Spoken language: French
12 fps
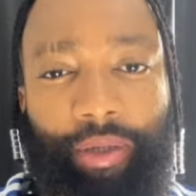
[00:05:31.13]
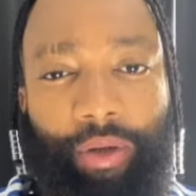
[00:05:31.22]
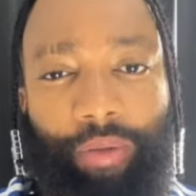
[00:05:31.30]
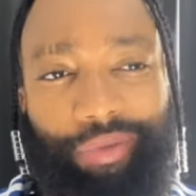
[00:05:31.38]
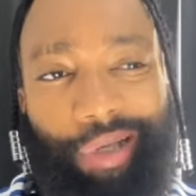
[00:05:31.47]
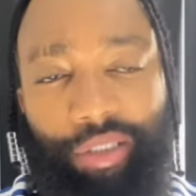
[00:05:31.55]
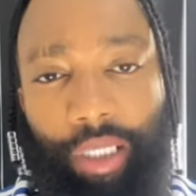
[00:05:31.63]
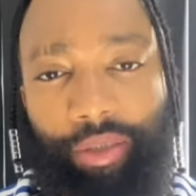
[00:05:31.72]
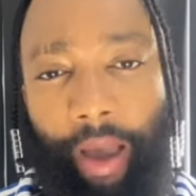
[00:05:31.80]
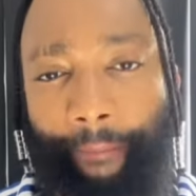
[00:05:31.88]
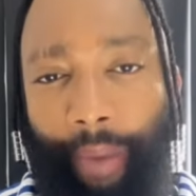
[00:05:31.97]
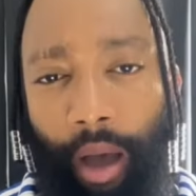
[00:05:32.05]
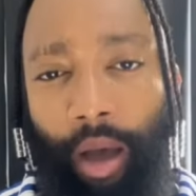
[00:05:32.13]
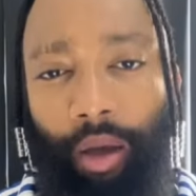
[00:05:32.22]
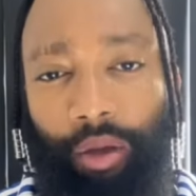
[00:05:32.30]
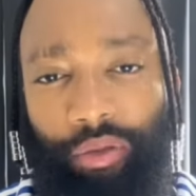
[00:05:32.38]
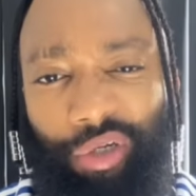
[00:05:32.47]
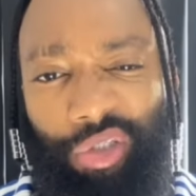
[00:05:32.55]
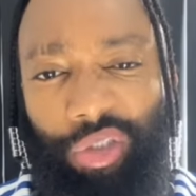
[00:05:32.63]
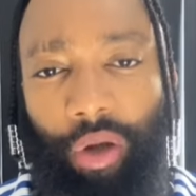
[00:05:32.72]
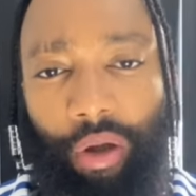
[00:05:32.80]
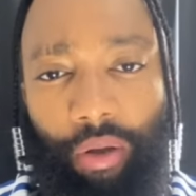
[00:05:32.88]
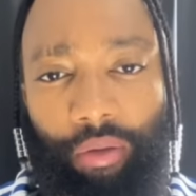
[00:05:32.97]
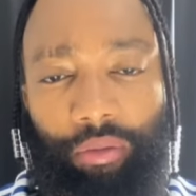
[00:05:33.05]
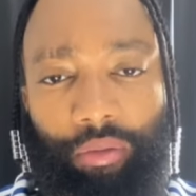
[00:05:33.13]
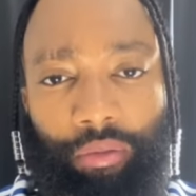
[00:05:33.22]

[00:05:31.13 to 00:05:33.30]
Comme ça, ça ne sera pas un genre,